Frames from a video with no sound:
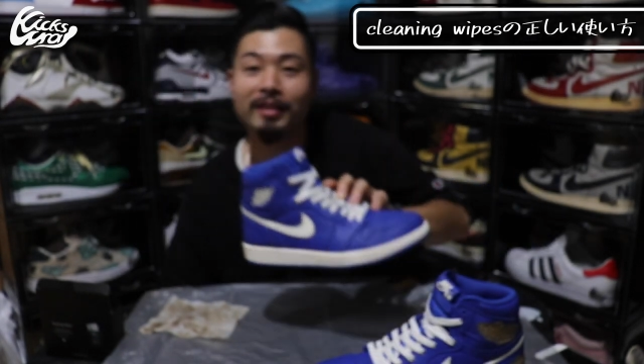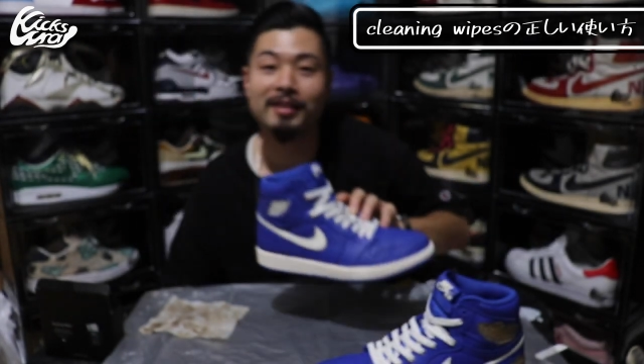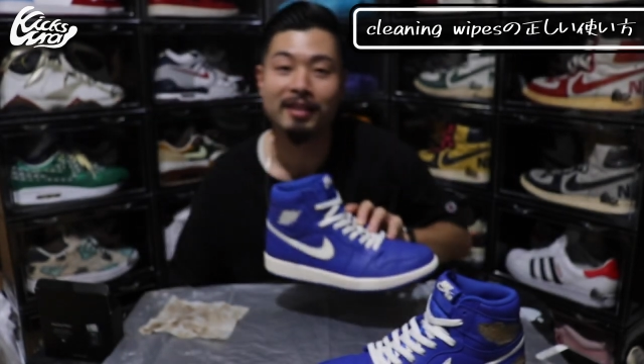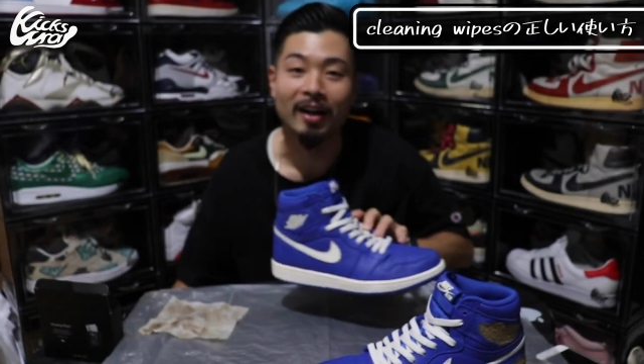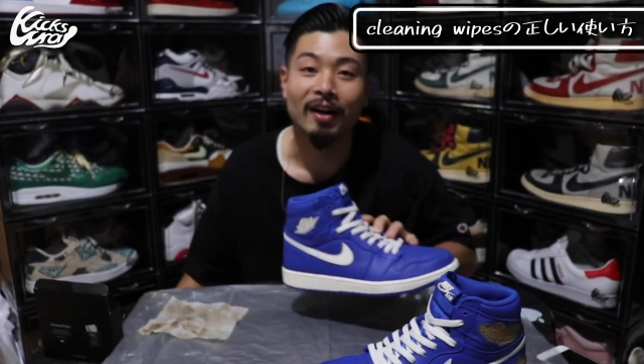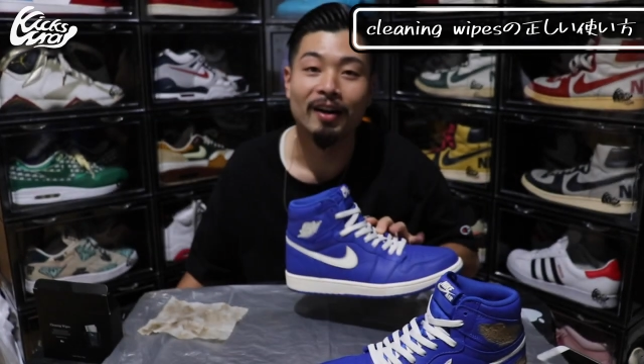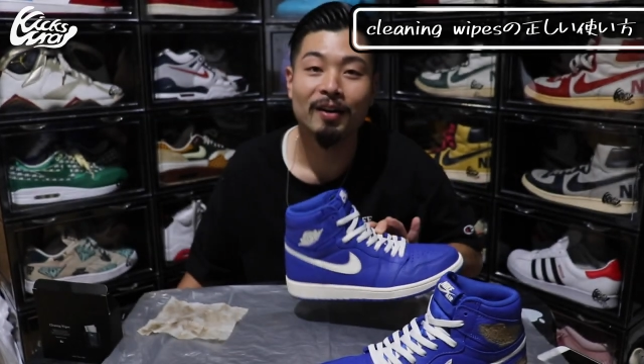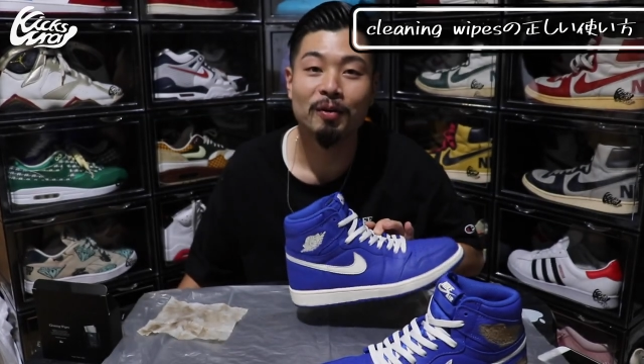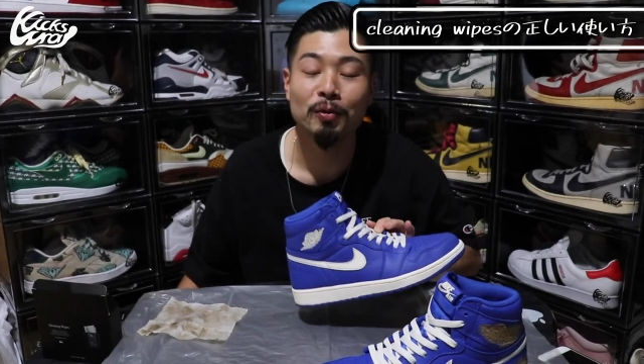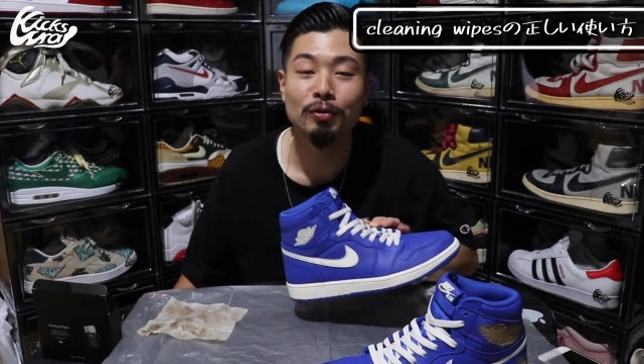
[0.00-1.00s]
いですか、
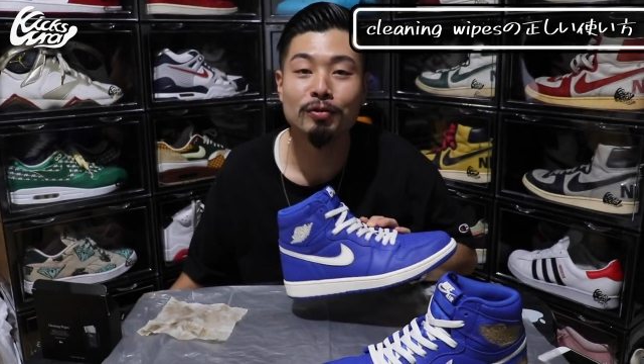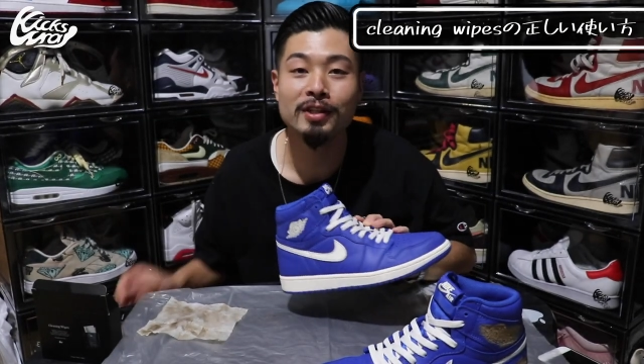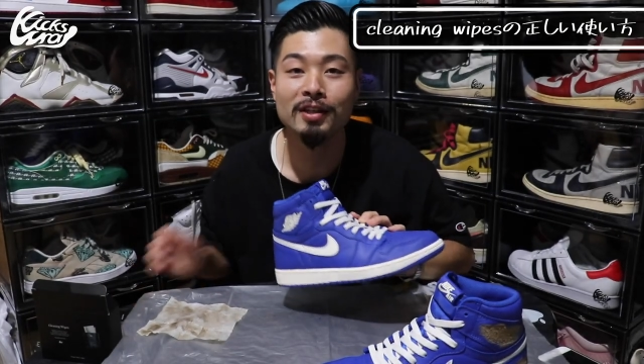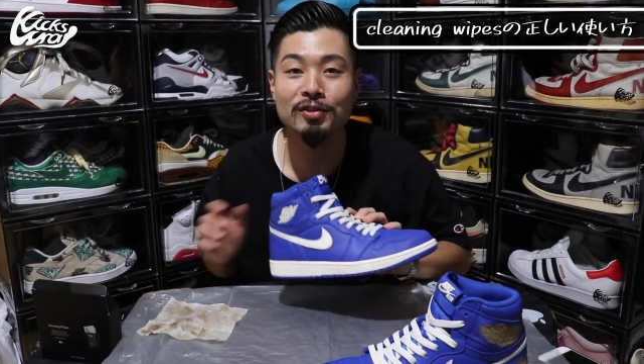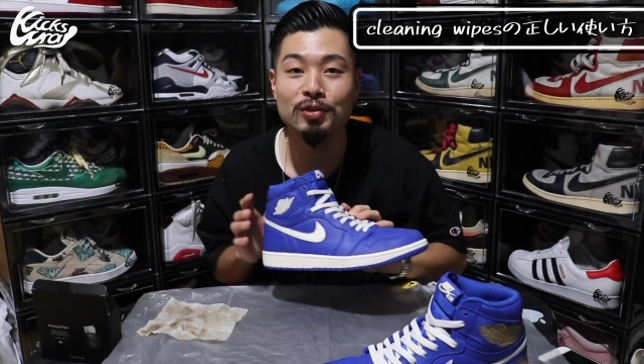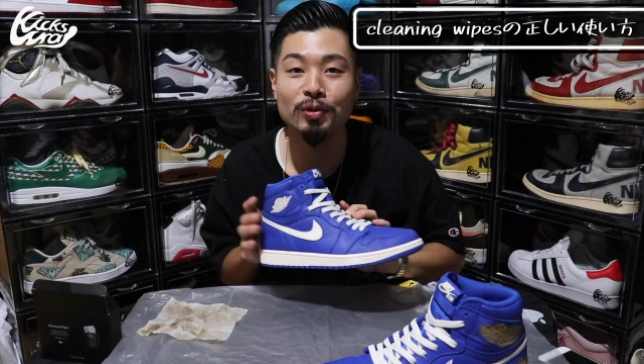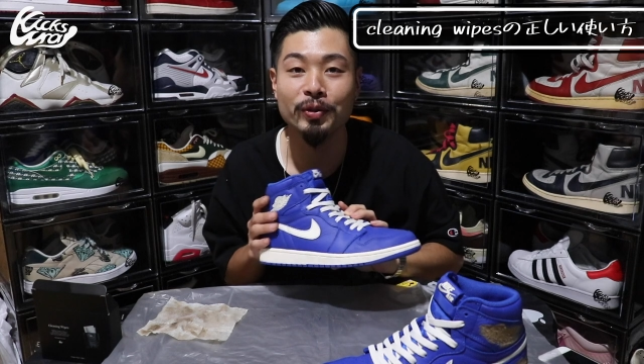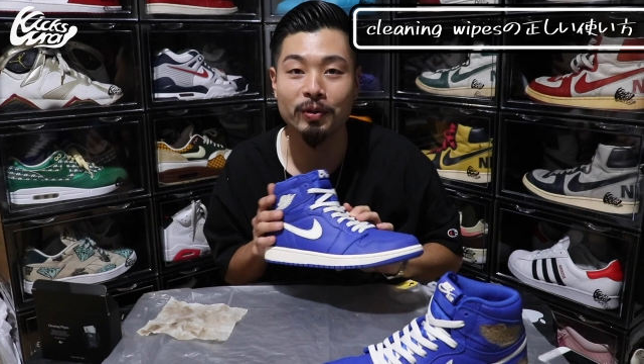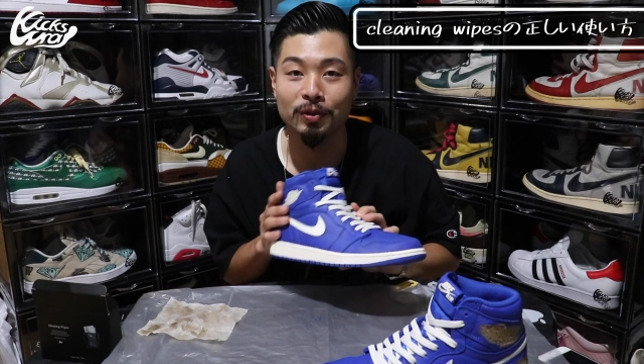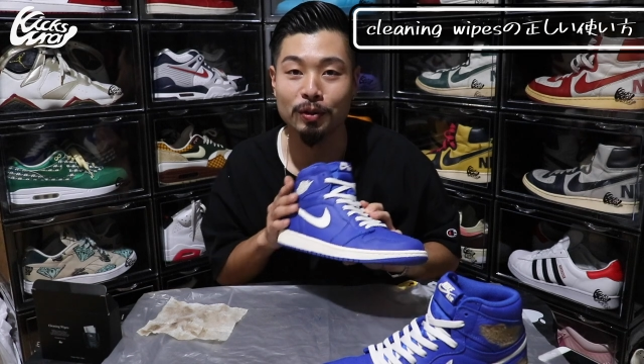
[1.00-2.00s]
この洗浄
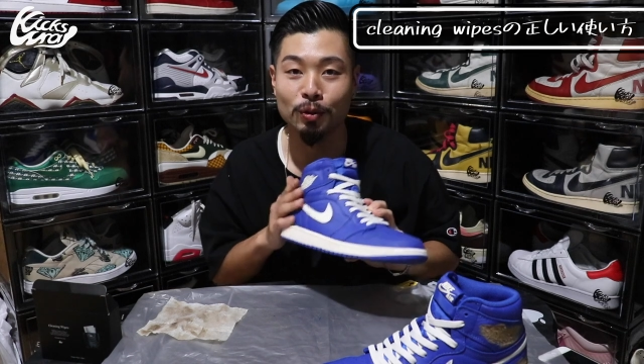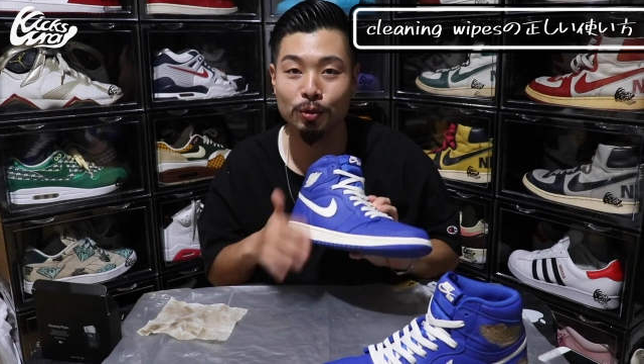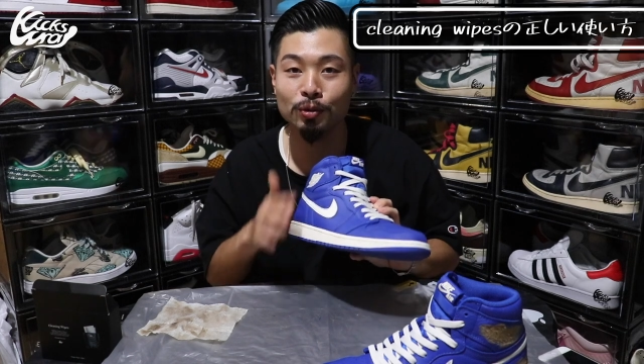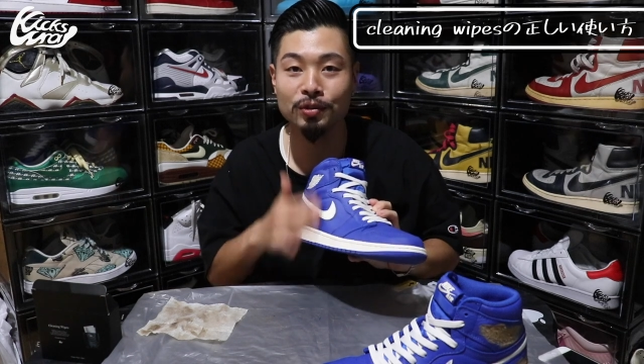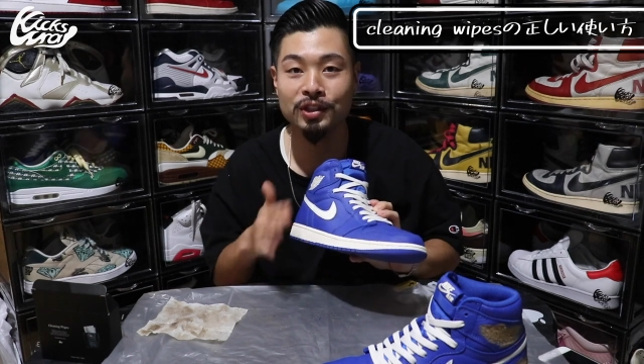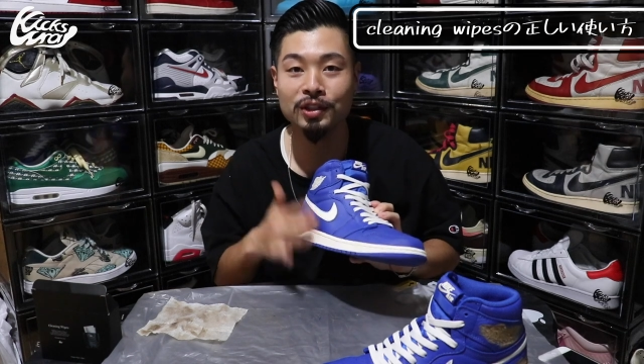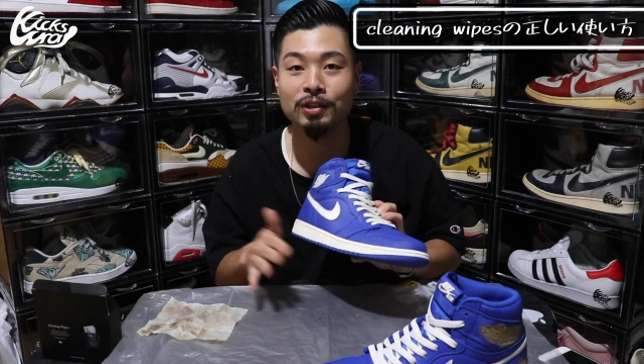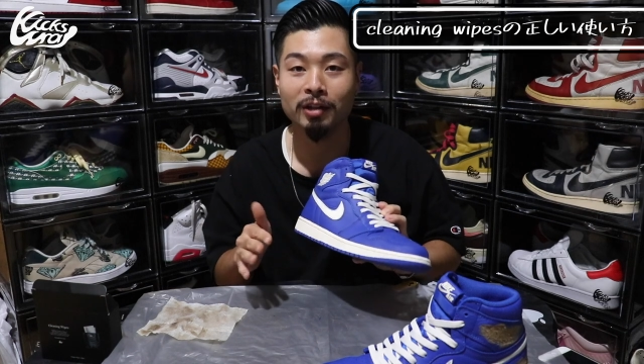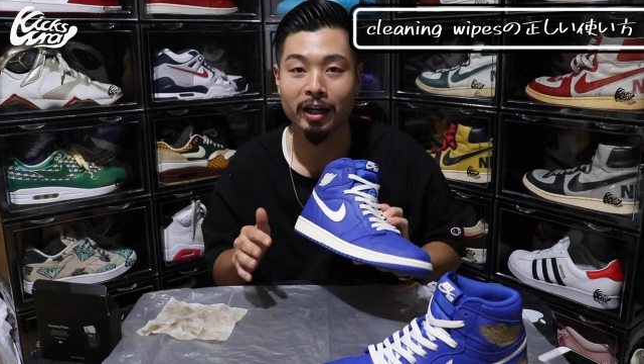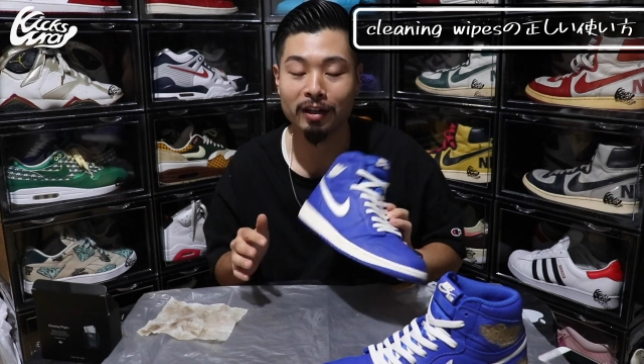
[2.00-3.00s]
力、落とし
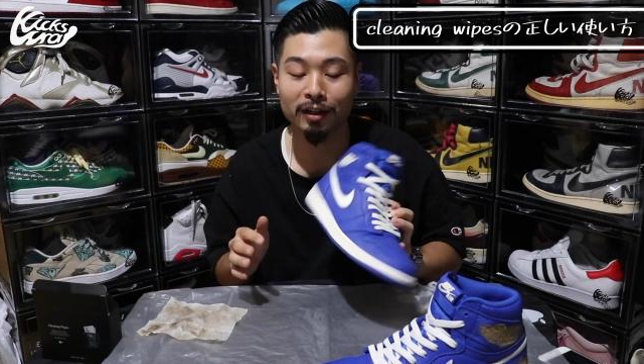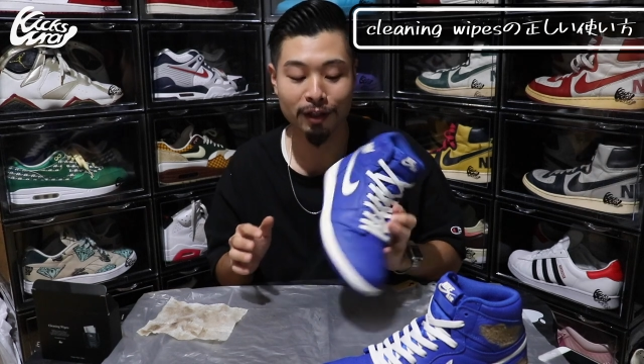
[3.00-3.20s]
具合。